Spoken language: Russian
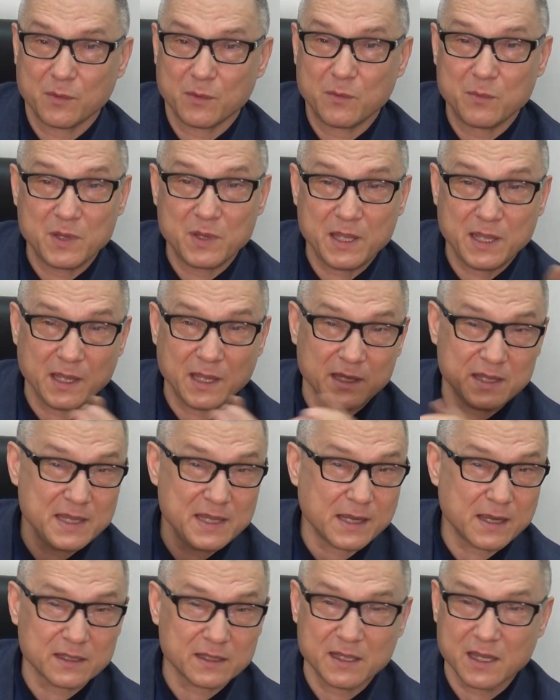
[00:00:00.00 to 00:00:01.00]
Мне
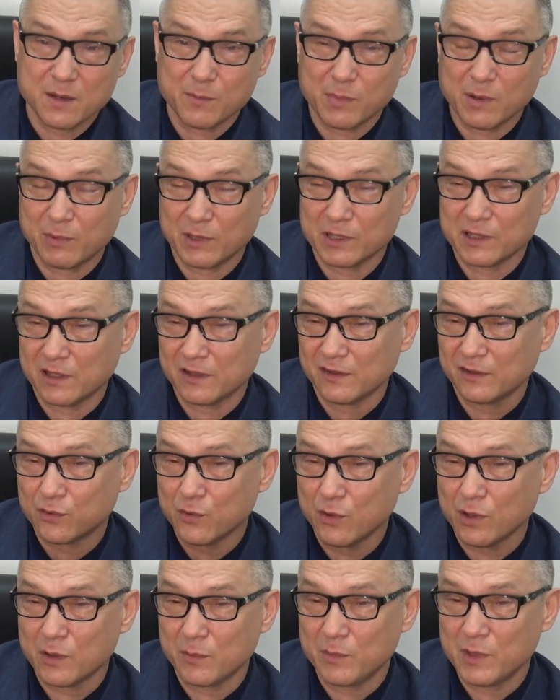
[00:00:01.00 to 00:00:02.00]
никогда не попадалось.
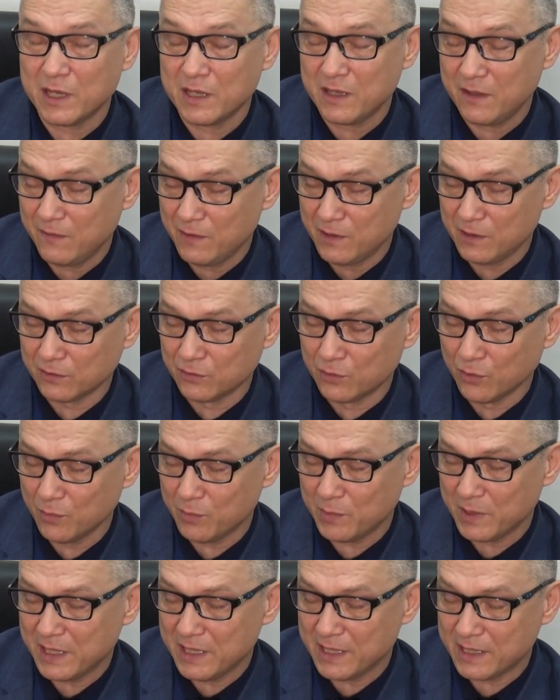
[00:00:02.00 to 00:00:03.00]
Сколько бы я не видел
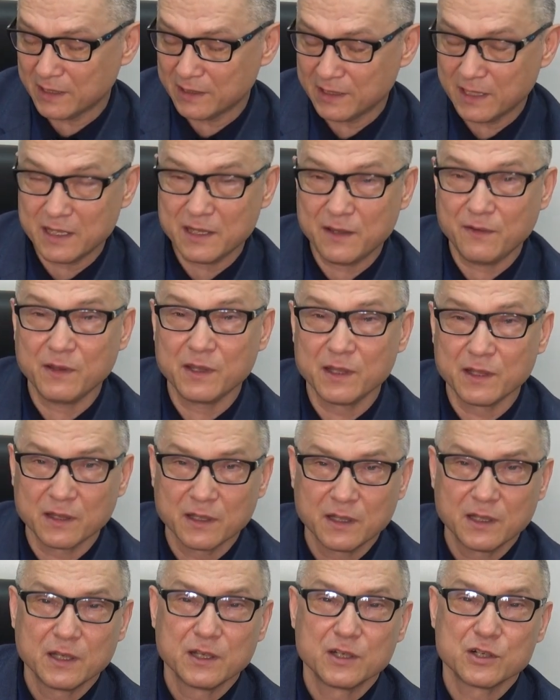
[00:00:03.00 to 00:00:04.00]
труб, я никогда не видел,